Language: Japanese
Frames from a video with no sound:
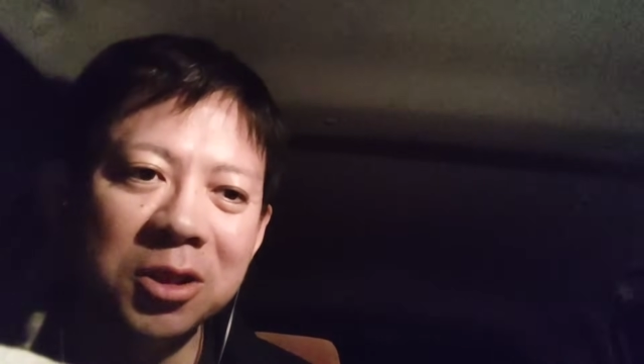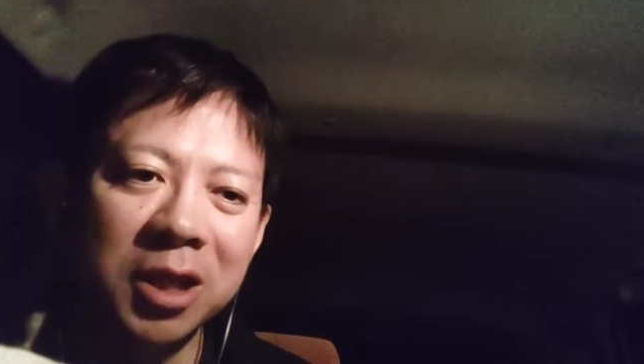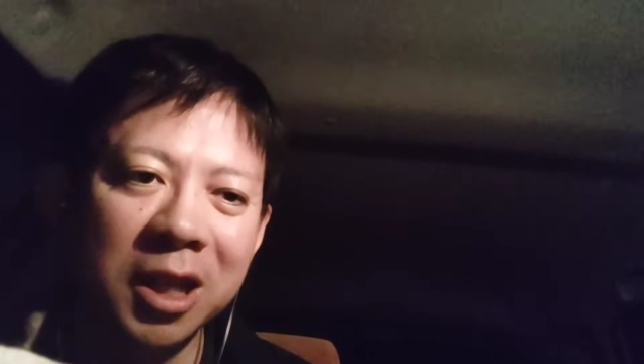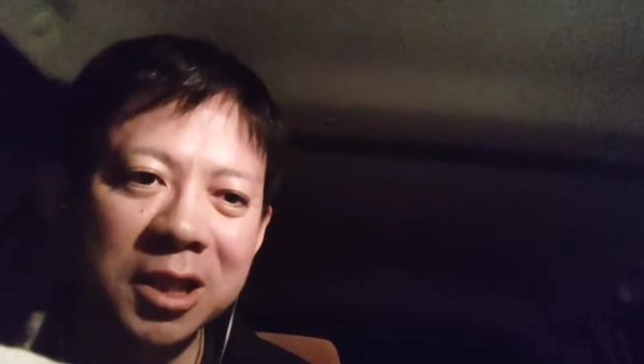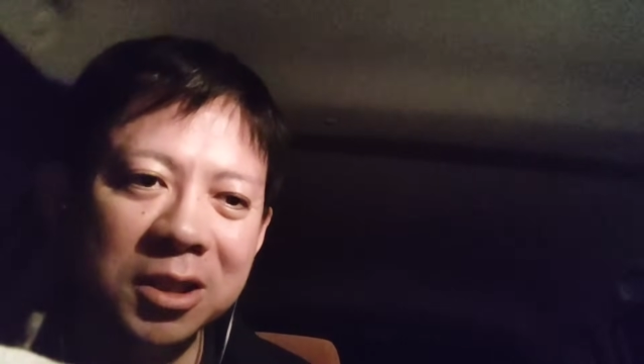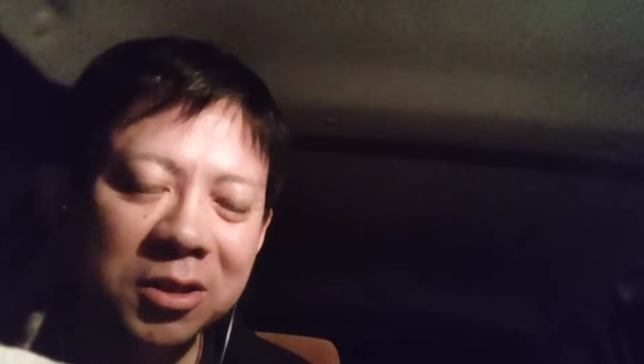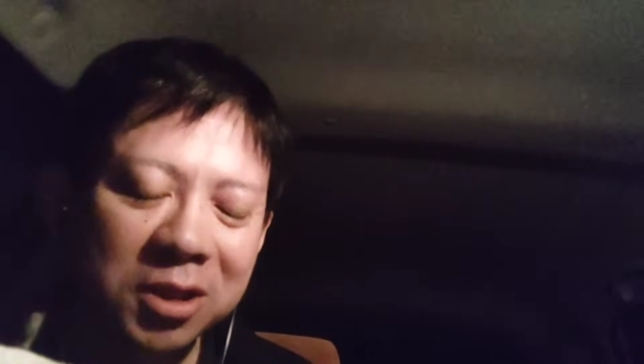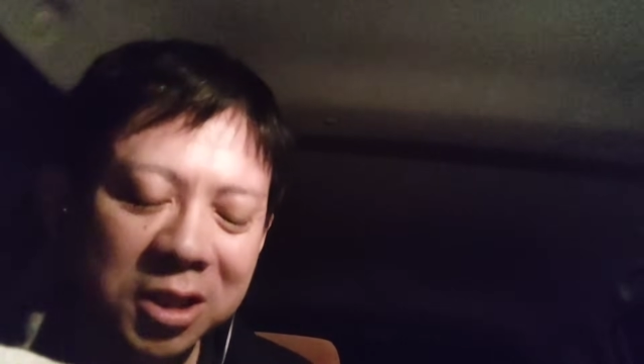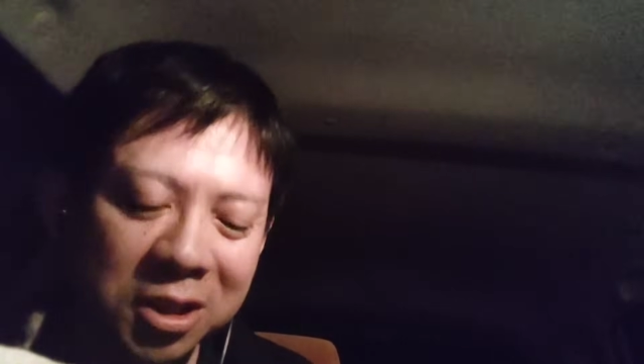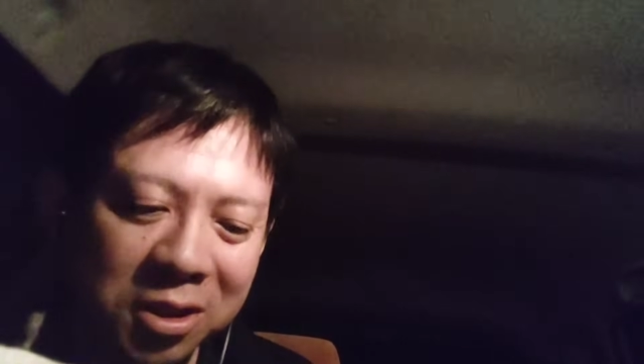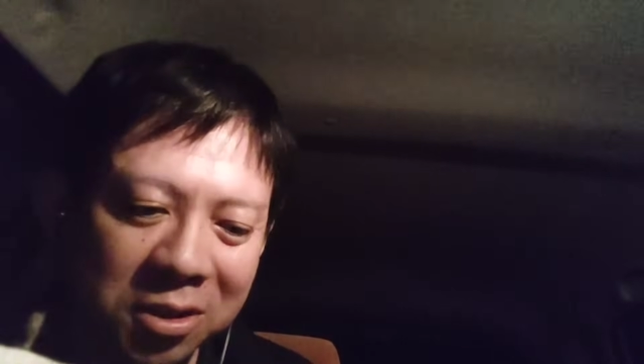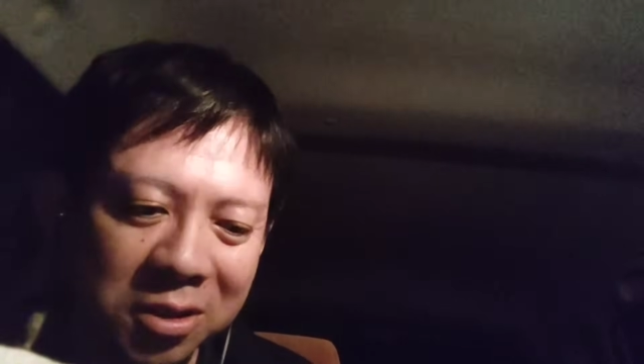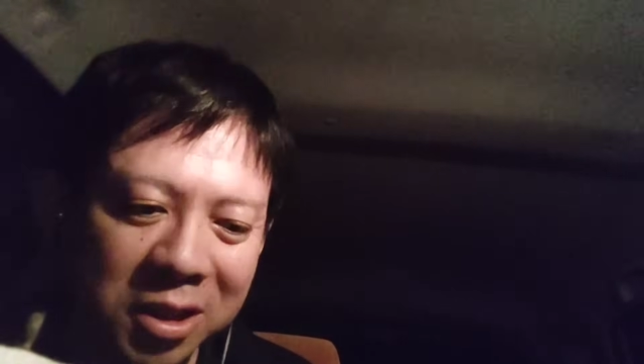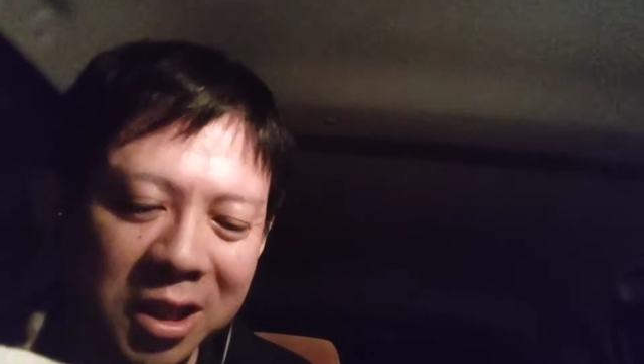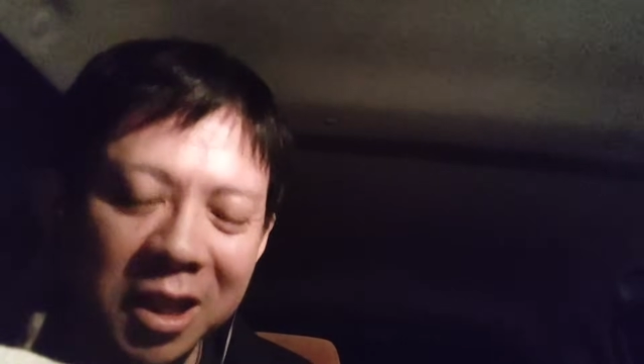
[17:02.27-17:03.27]
そう、風邪の
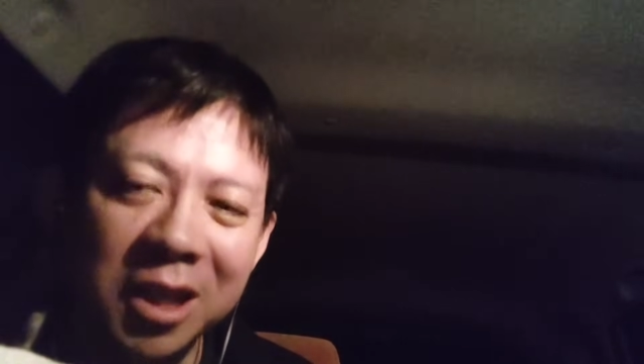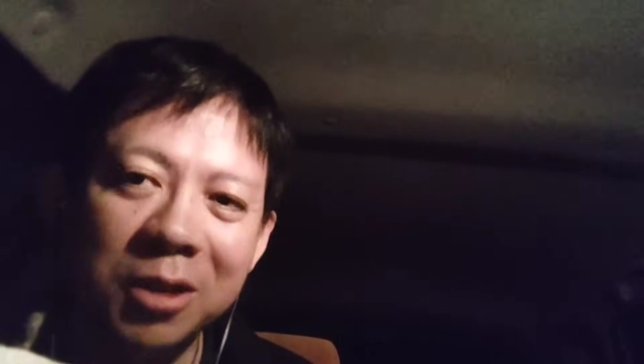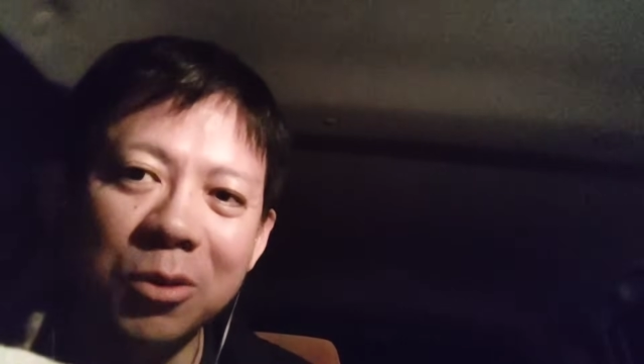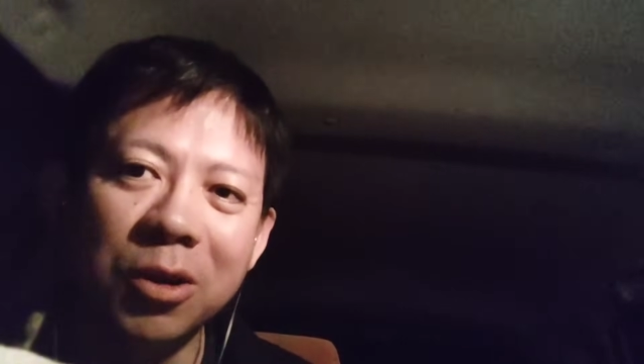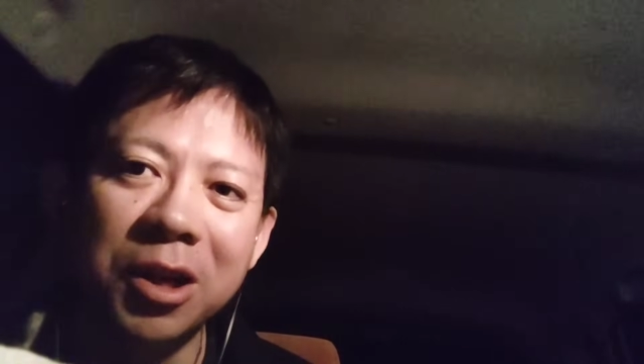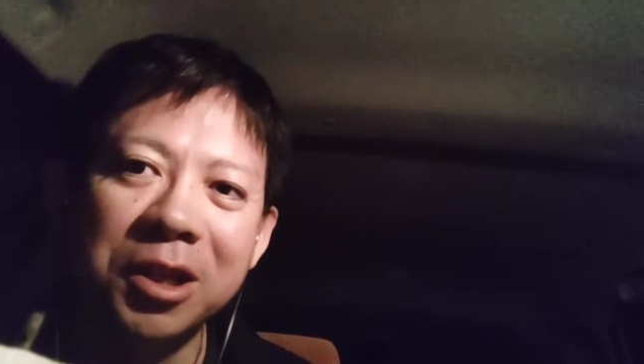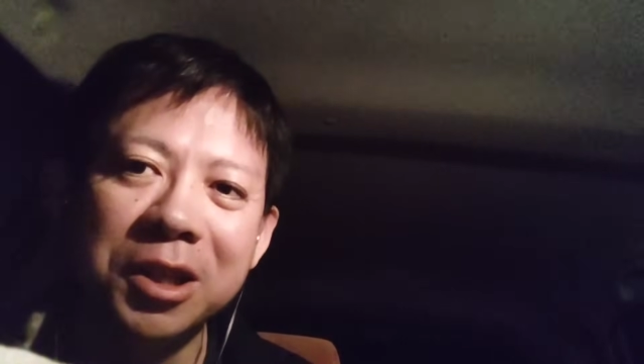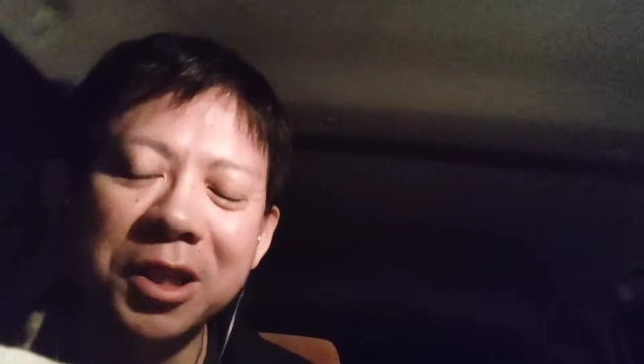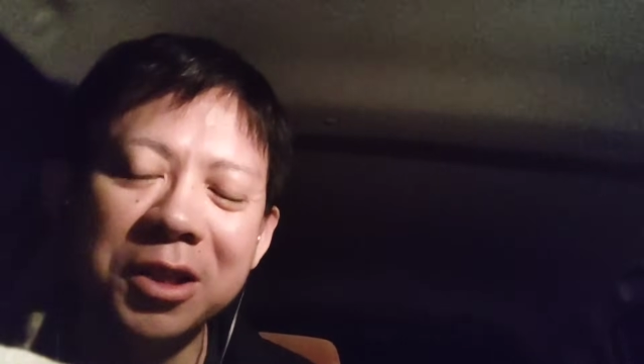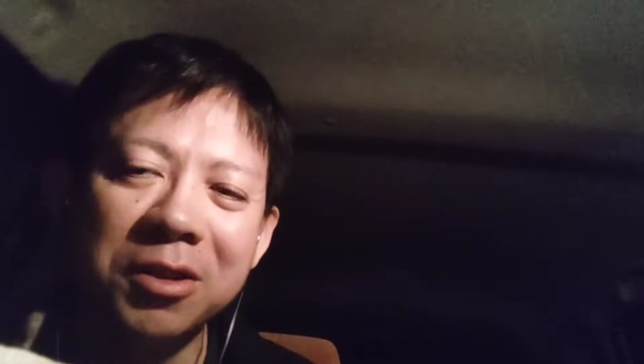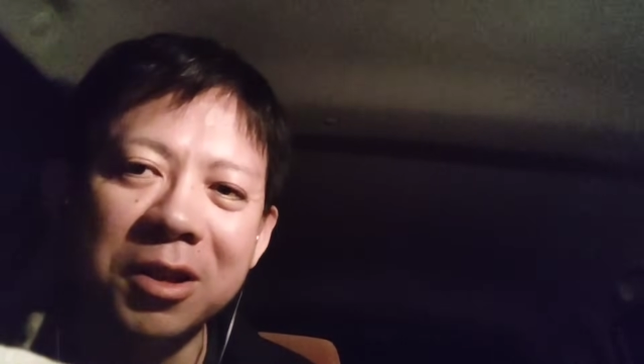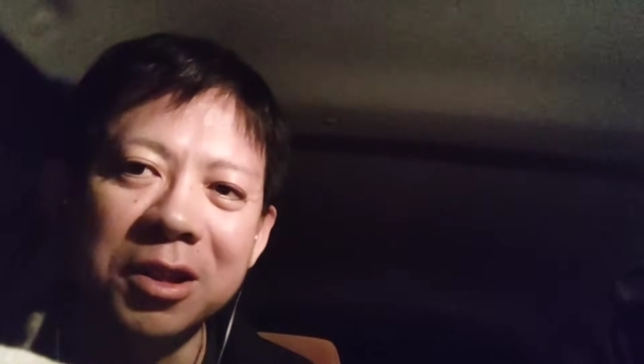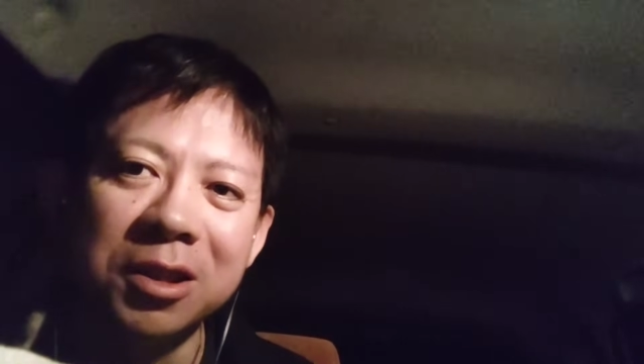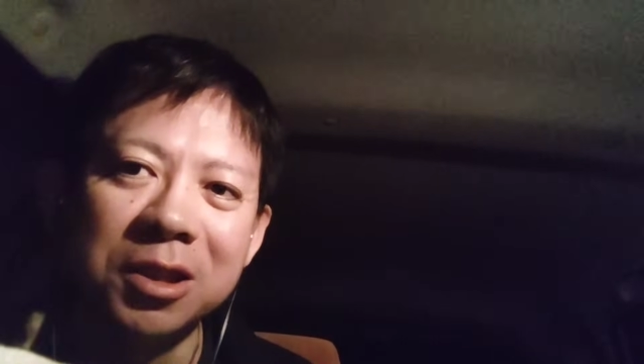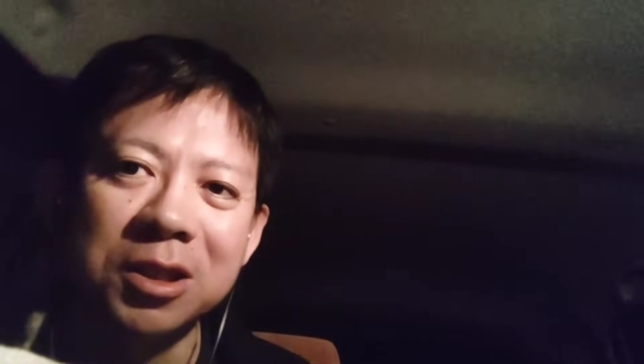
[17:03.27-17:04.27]
治療にかかるお金ってい
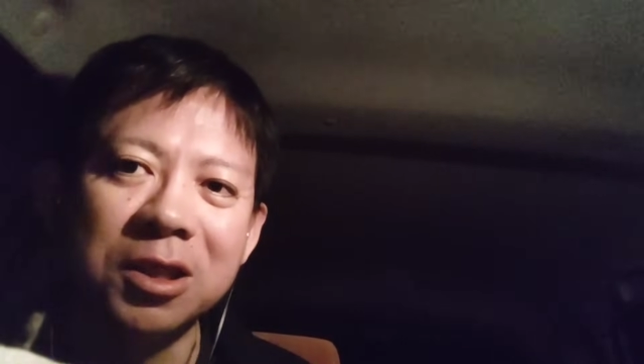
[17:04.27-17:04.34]
くらなん